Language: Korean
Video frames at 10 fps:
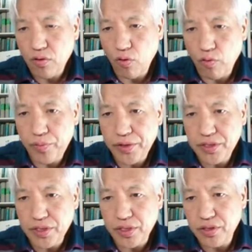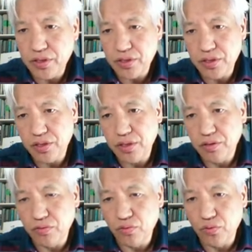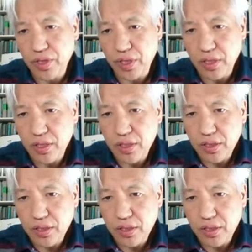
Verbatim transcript: 오 p 레스 이런 뜻이 있어요. 누르다.